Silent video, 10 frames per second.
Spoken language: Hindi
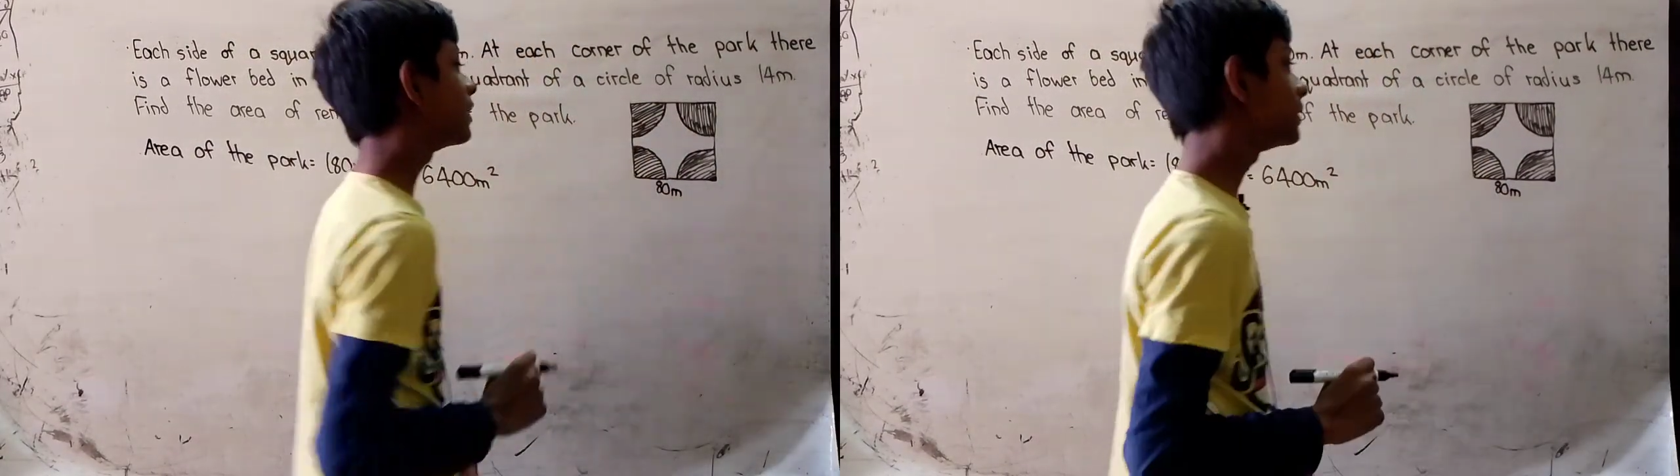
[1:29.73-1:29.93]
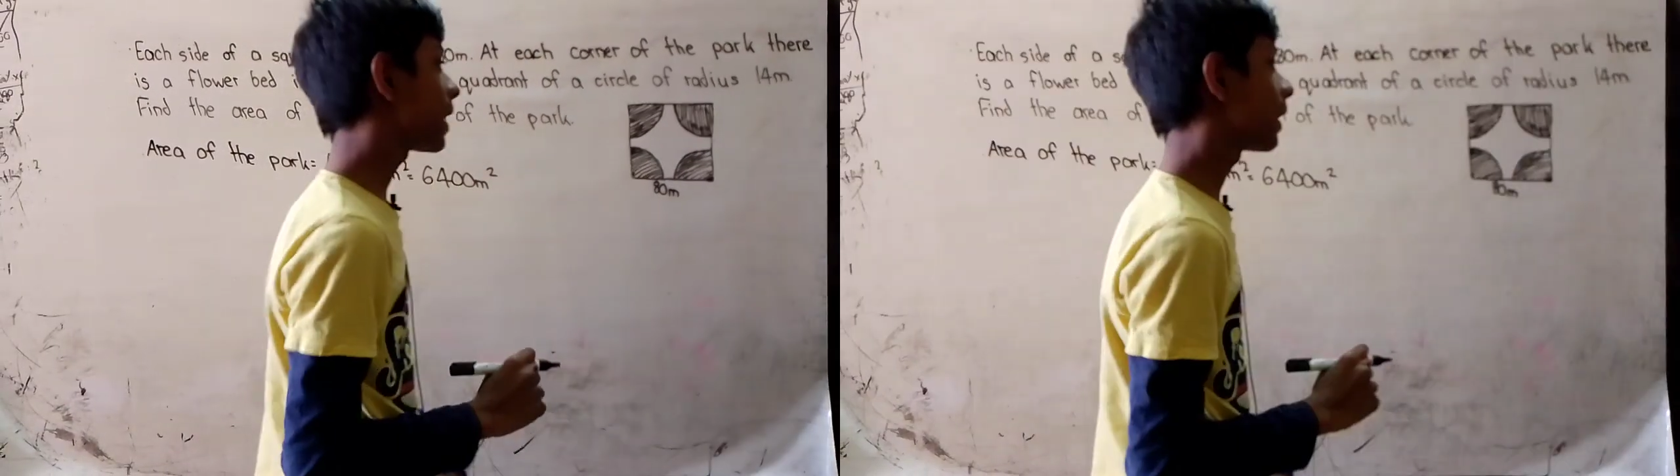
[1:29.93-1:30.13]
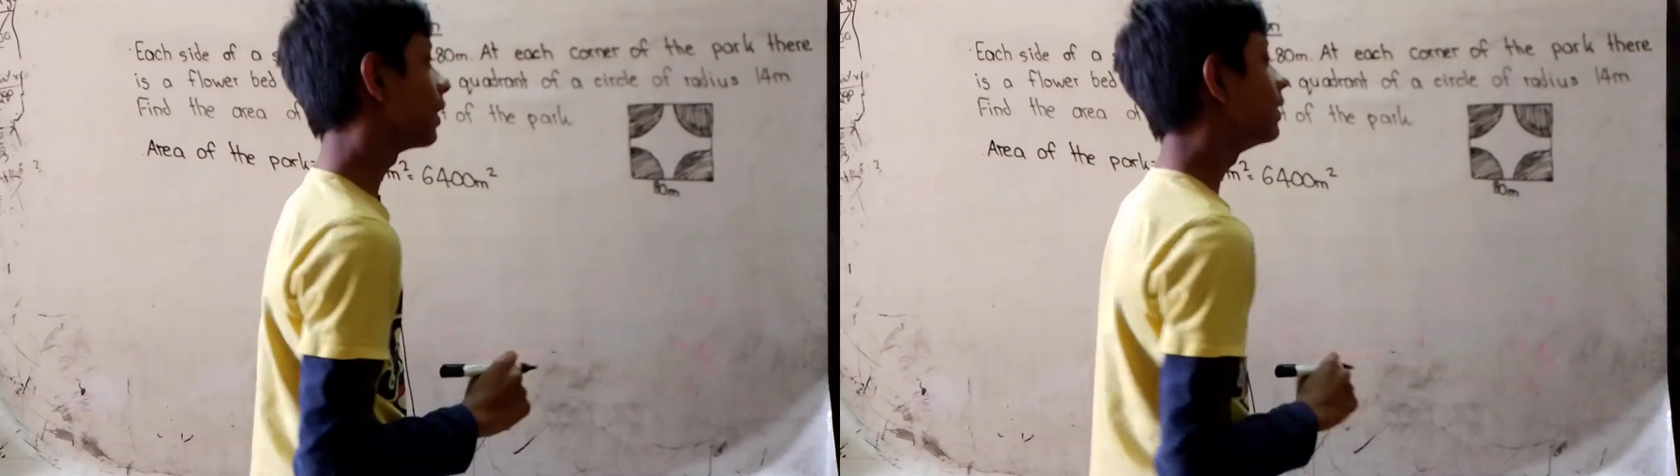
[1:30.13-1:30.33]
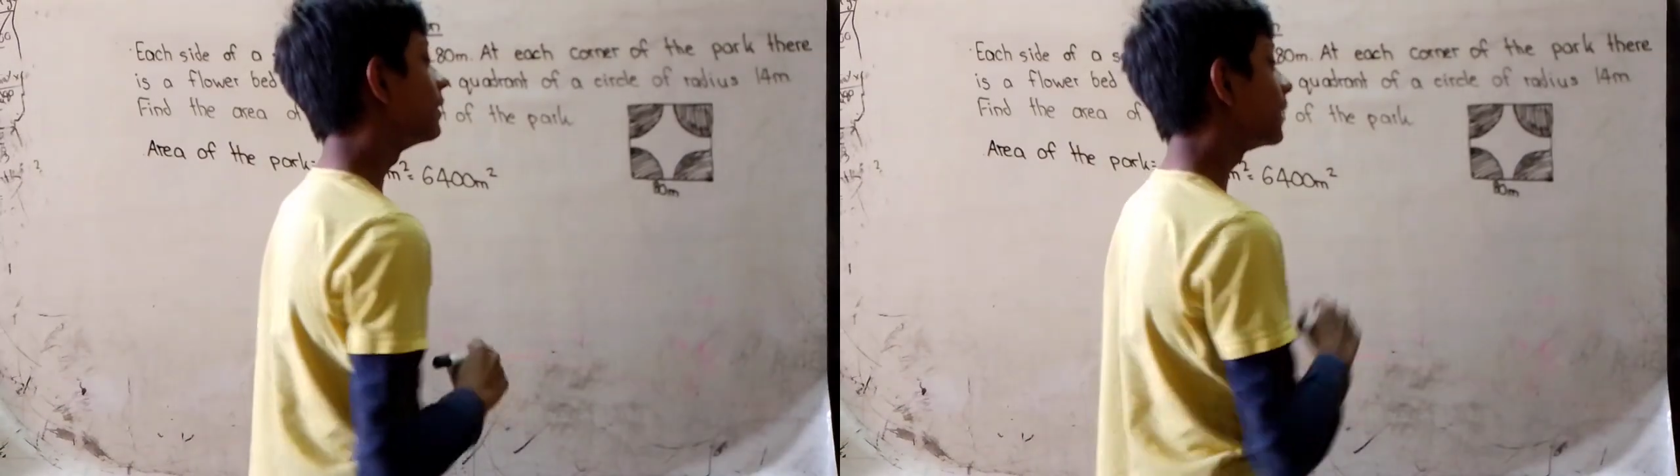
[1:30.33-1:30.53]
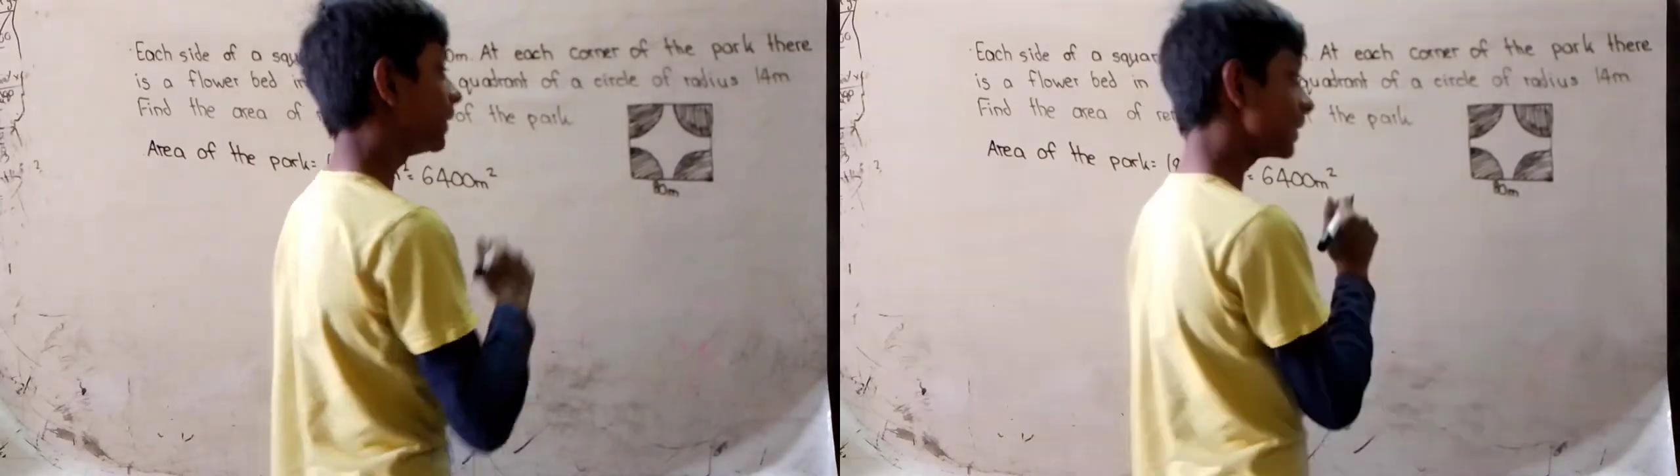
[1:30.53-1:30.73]
बन जाएगा
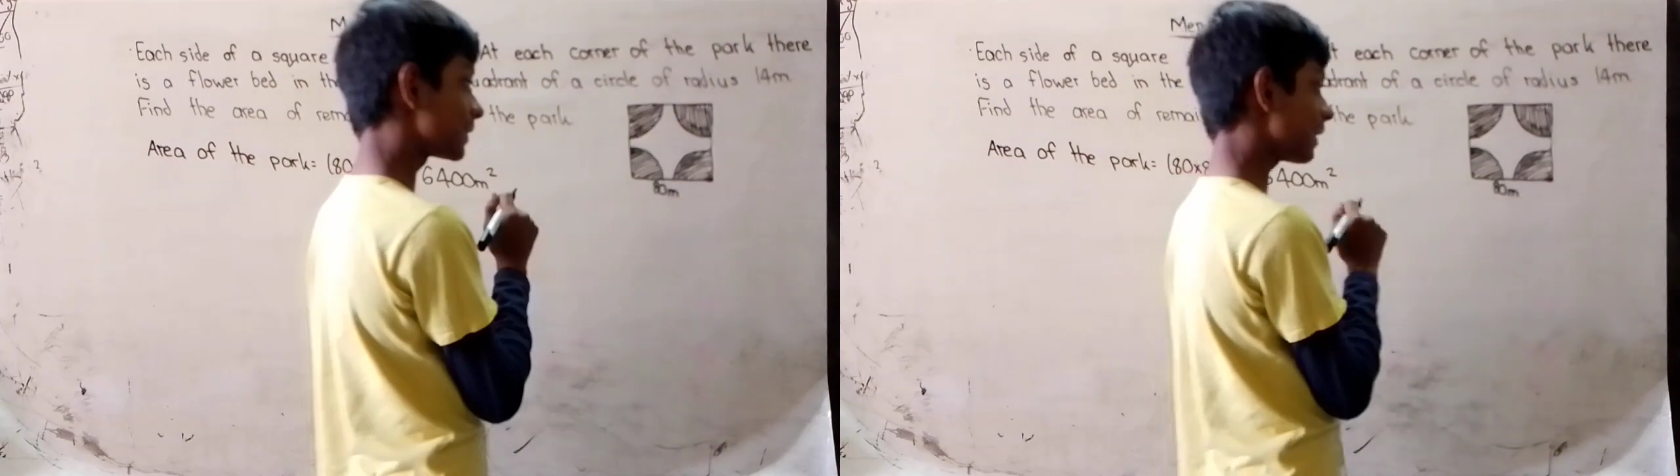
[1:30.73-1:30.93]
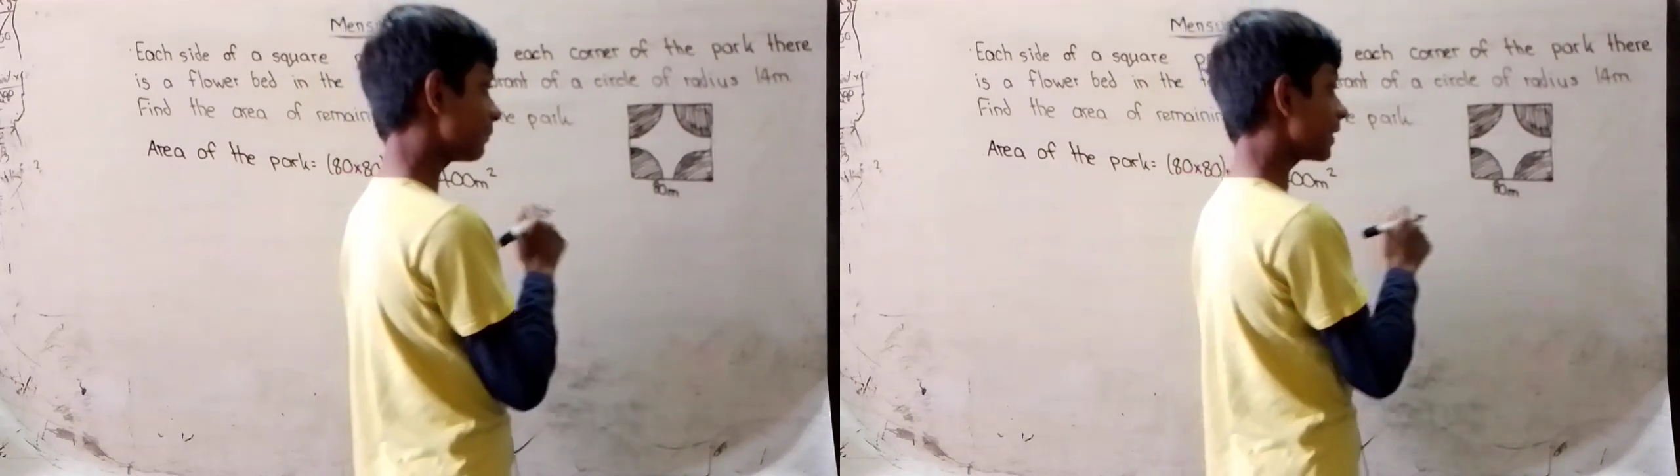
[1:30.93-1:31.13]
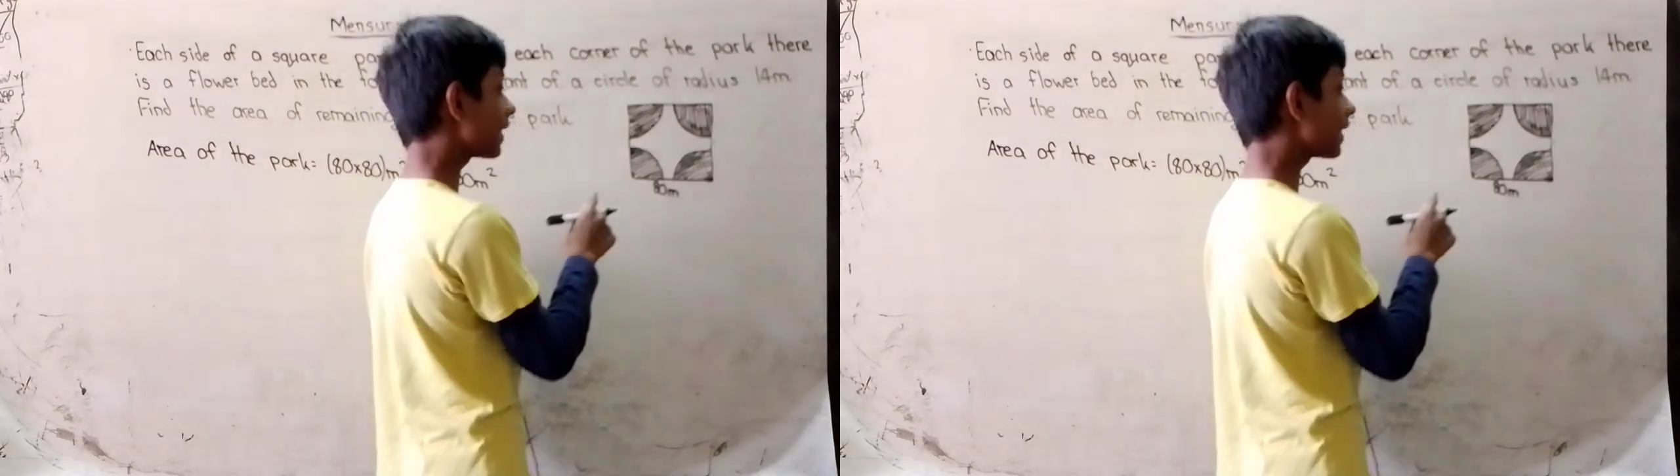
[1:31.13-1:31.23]
रेडियस सेम